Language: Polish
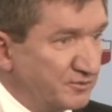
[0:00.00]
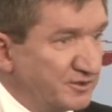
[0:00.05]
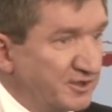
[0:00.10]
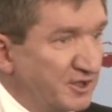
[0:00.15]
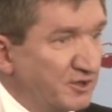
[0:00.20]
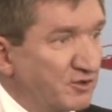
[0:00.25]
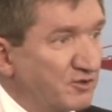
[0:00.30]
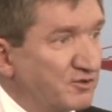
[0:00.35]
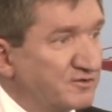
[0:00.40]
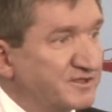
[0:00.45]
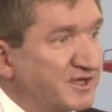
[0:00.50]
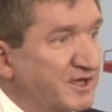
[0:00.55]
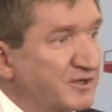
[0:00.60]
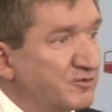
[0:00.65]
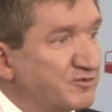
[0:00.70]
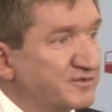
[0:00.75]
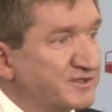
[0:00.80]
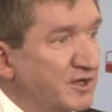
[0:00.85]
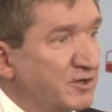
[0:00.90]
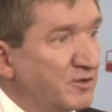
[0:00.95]
I tego
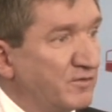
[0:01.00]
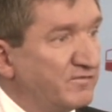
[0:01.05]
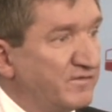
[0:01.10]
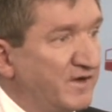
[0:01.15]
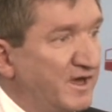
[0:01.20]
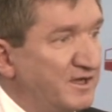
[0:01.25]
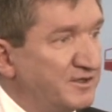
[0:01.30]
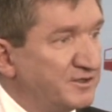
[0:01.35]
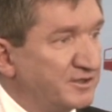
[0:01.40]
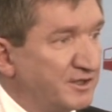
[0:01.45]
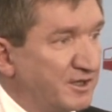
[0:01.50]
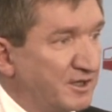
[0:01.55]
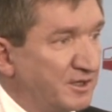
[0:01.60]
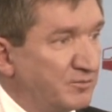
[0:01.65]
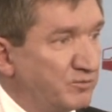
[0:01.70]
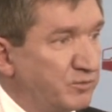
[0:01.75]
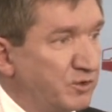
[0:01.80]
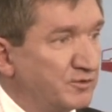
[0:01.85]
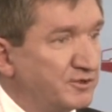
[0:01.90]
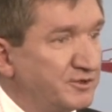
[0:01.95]
rodzaju zachowania,
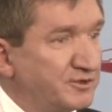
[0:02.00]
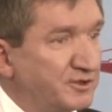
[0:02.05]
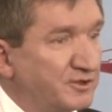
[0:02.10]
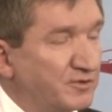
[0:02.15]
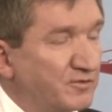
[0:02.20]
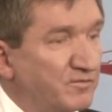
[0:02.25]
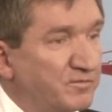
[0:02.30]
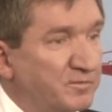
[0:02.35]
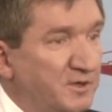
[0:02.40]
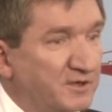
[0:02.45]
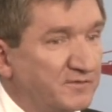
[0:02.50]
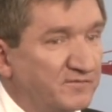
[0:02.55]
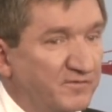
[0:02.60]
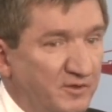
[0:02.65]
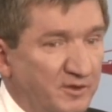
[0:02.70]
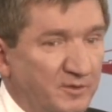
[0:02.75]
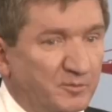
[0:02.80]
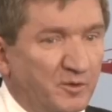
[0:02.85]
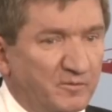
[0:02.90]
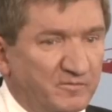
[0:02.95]
polityków
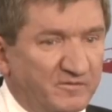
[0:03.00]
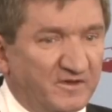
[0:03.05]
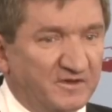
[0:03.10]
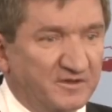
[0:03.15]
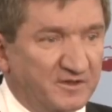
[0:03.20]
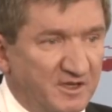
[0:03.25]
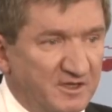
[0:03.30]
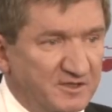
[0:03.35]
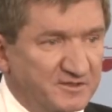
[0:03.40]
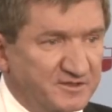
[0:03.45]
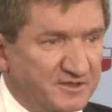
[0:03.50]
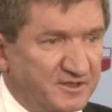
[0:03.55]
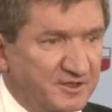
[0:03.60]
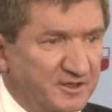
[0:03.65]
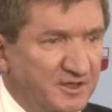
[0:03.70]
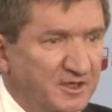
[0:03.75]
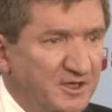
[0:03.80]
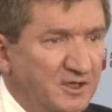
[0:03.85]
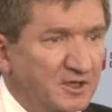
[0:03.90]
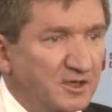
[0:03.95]
Platformy Obywatelskiej